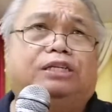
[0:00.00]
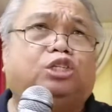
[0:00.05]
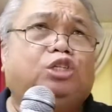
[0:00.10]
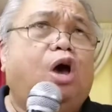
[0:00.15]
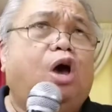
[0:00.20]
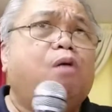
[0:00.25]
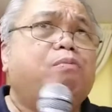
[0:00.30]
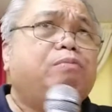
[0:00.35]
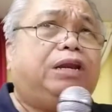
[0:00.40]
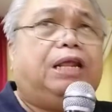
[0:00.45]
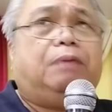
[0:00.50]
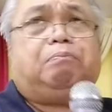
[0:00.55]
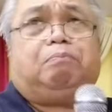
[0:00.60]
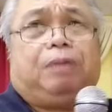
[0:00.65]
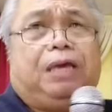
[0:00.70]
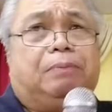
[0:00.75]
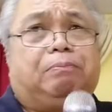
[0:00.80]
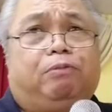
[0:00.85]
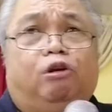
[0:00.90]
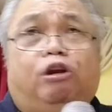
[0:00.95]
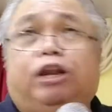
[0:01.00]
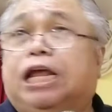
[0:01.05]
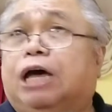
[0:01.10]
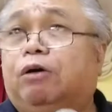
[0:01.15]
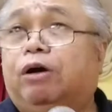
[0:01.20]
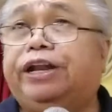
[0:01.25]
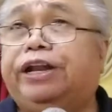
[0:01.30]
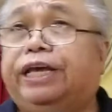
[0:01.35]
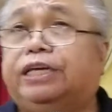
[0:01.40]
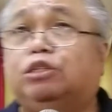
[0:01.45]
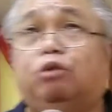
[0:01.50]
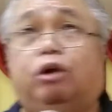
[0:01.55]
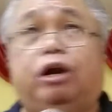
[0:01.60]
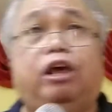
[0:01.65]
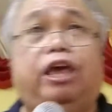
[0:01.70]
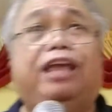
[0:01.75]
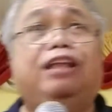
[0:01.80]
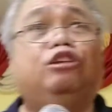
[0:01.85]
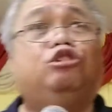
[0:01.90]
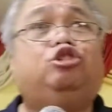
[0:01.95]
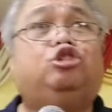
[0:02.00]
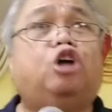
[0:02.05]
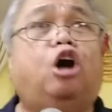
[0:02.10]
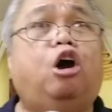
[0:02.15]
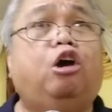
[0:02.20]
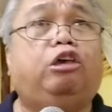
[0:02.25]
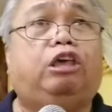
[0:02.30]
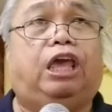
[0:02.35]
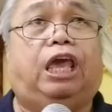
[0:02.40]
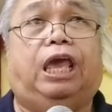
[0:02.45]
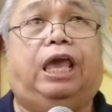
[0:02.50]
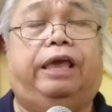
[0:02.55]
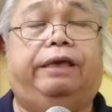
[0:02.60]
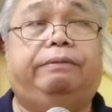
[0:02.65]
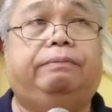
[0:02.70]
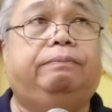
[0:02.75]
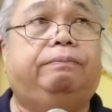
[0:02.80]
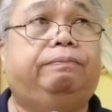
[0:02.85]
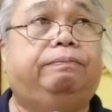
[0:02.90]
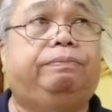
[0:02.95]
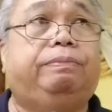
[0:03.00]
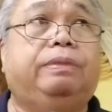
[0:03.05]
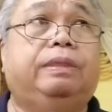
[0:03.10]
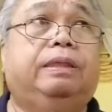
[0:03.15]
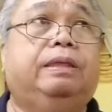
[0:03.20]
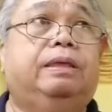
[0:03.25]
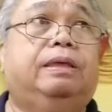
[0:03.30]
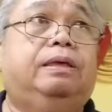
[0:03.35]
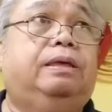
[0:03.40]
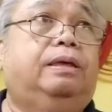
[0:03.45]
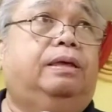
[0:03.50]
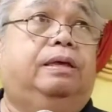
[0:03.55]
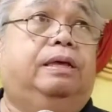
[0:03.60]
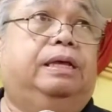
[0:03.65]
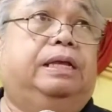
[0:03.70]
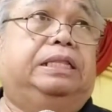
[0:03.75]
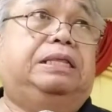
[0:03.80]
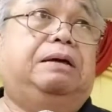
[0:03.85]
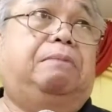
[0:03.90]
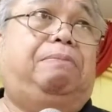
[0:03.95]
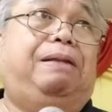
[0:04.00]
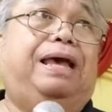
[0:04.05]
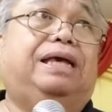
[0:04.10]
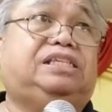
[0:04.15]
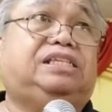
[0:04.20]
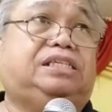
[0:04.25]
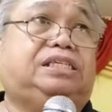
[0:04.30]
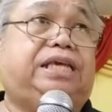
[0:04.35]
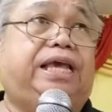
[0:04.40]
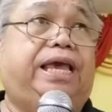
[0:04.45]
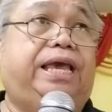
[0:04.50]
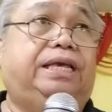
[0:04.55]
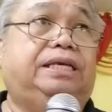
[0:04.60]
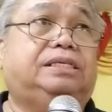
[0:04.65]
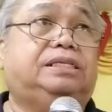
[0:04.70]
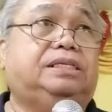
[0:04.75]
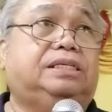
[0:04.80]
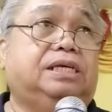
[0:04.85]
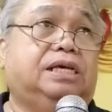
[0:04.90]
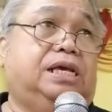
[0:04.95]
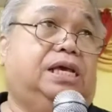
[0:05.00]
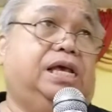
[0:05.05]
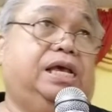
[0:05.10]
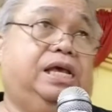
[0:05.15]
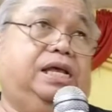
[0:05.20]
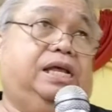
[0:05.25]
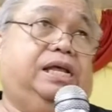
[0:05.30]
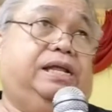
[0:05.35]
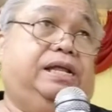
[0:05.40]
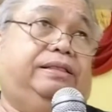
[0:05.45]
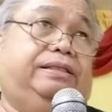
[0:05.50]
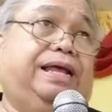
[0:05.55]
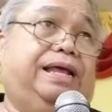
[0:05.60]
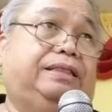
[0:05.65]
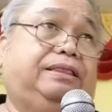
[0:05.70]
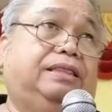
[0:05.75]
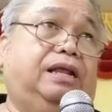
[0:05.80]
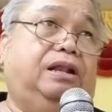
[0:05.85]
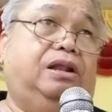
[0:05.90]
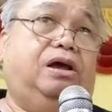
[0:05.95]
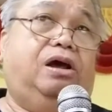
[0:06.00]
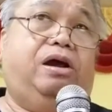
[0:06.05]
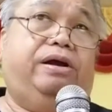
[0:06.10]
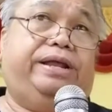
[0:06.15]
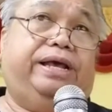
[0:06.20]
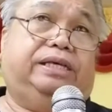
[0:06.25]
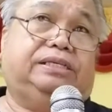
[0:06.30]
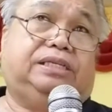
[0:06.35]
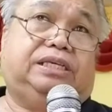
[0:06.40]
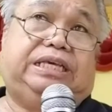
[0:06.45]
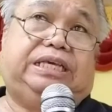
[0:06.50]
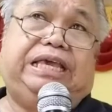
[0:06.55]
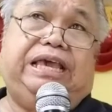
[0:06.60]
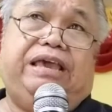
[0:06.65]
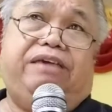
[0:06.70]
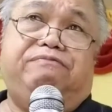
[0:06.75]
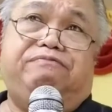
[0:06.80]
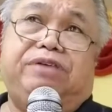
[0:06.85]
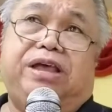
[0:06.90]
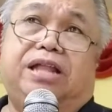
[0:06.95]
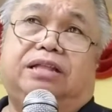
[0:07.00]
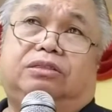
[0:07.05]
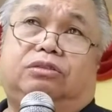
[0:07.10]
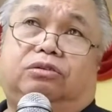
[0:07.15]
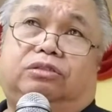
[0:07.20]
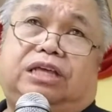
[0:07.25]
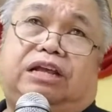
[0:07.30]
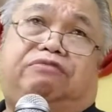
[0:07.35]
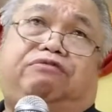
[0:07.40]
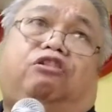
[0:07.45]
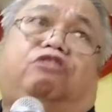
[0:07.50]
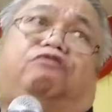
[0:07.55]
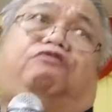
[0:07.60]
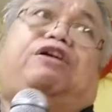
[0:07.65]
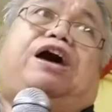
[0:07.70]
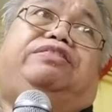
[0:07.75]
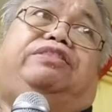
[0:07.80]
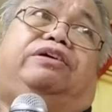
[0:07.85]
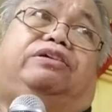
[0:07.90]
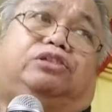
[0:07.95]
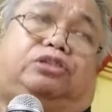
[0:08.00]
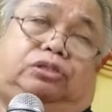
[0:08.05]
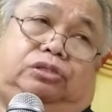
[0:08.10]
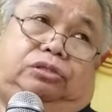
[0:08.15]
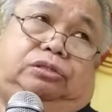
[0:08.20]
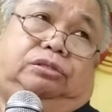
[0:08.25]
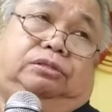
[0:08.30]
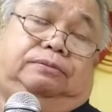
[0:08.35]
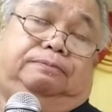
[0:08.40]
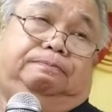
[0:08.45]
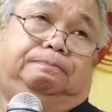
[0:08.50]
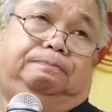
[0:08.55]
so many people nowadays who are enjoying the blessings that the Lord has given to their forefathers.